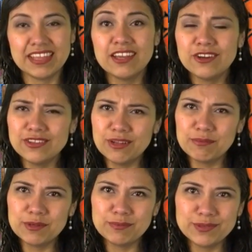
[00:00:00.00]
con
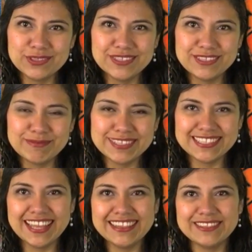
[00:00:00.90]
el propósito
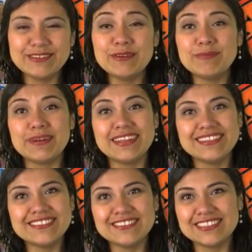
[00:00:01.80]
más alto
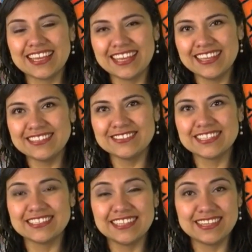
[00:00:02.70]
para todos aquellos que estén